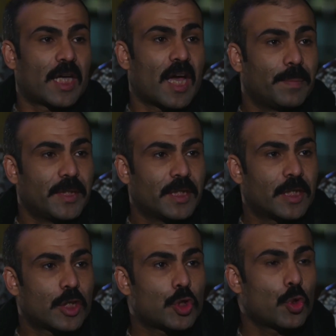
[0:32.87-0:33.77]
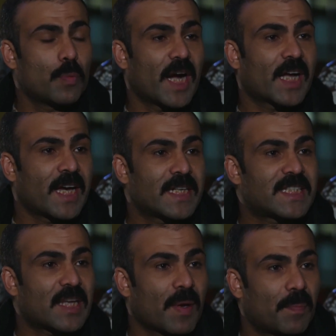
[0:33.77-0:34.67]
يا أبي شو ما كان
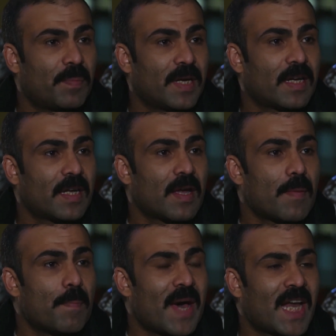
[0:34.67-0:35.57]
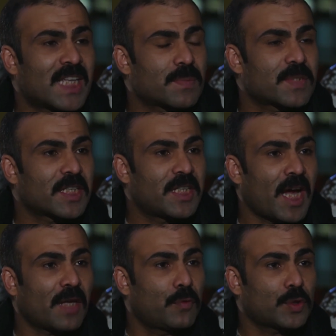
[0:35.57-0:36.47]
السبب ما لازم
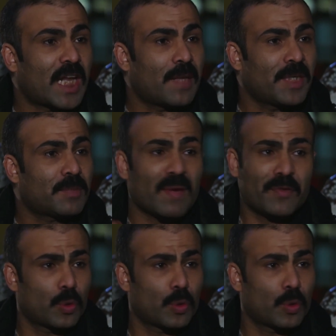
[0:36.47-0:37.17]
صياح يفوت على بيت ما